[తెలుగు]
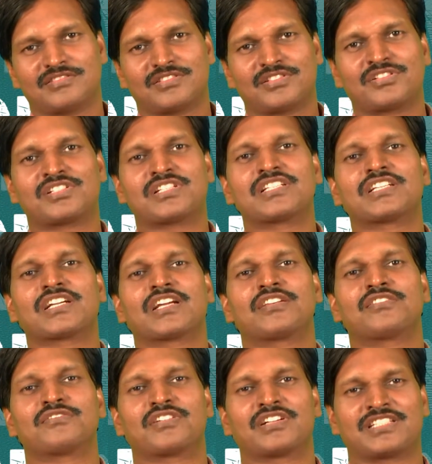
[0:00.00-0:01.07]

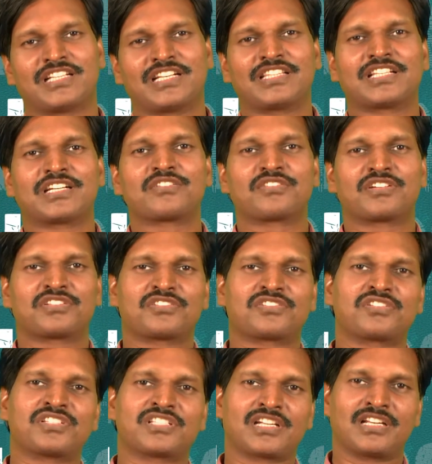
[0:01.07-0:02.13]
సృష్టించగలను ఒక చరిత్రను కూడా
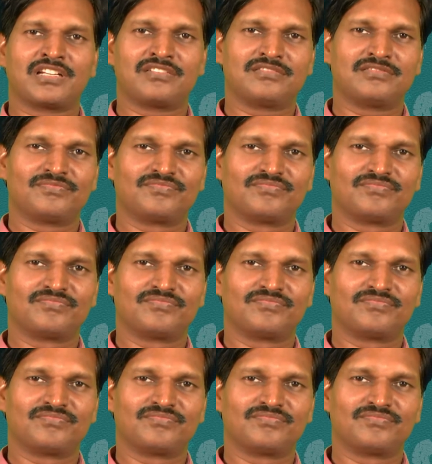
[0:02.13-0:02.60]
సృష్టించగలను